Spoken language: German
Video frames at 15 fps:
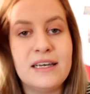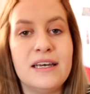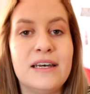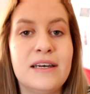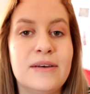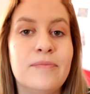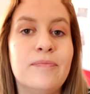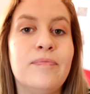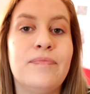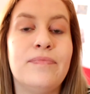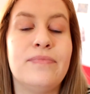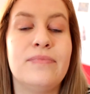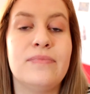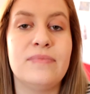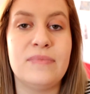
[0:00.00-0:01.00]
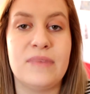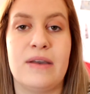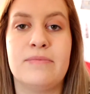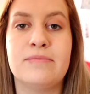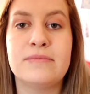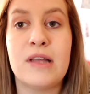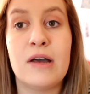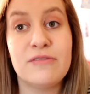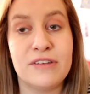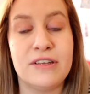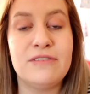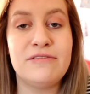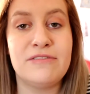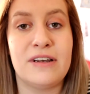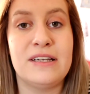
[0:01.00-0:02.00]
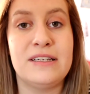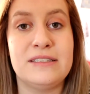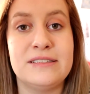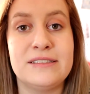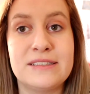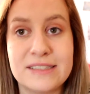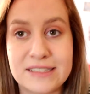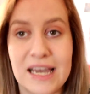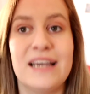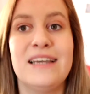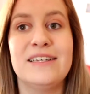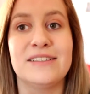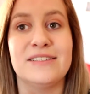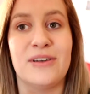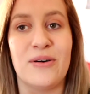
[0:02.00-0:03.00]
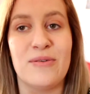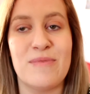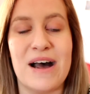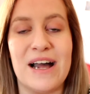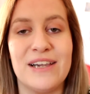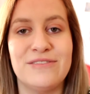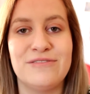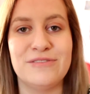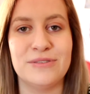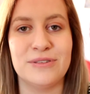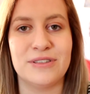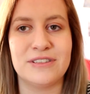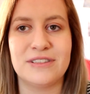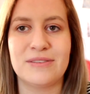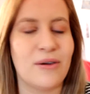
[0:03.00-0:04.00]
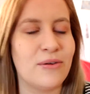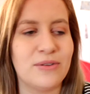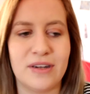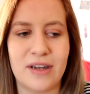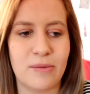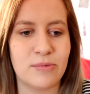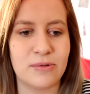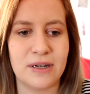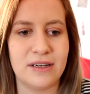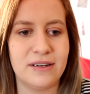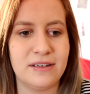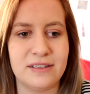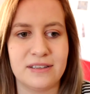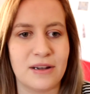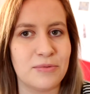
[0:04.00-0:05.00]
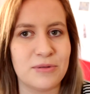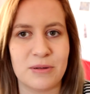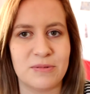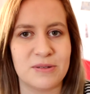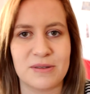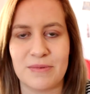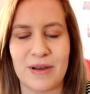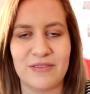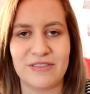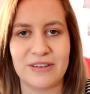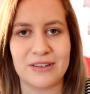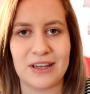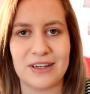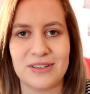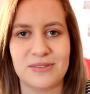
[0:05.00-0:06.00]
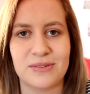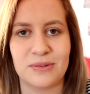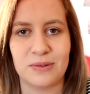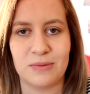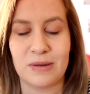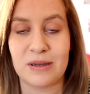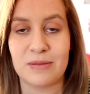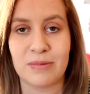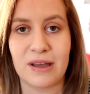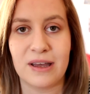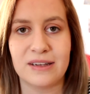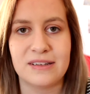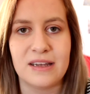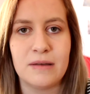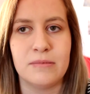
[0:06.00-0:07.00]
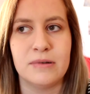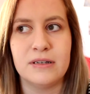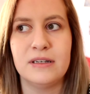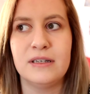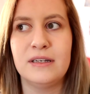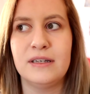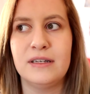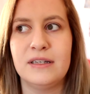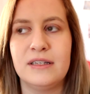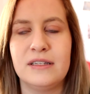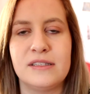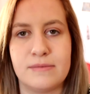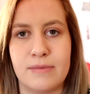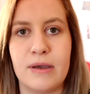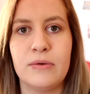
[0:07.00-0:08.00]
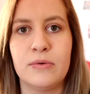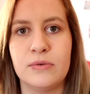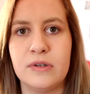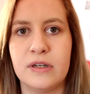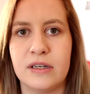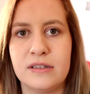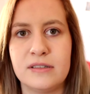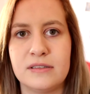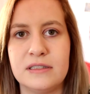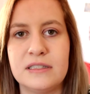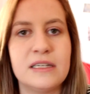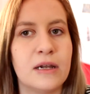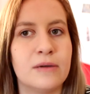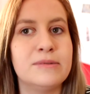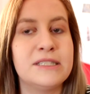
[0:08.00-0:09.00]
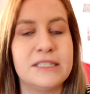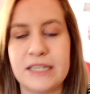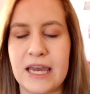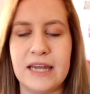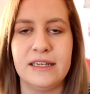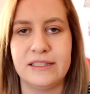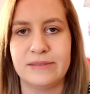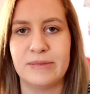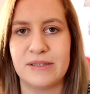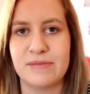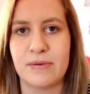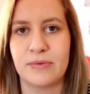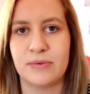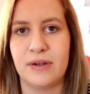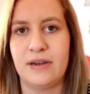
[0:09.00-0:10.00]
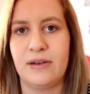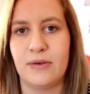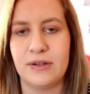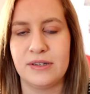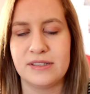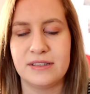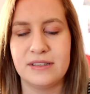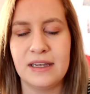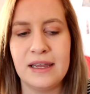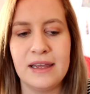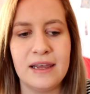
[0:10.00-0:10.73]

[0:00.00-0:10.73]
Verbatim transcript: Ähm, ja, auf jeden Fall danke nochmal für 200 Abonnenten. Ich glaube, ich habe das am Anfang gar nicht so rübergebracht, aber 200, ich glaube, ich kenne nicht mal 200 Leute.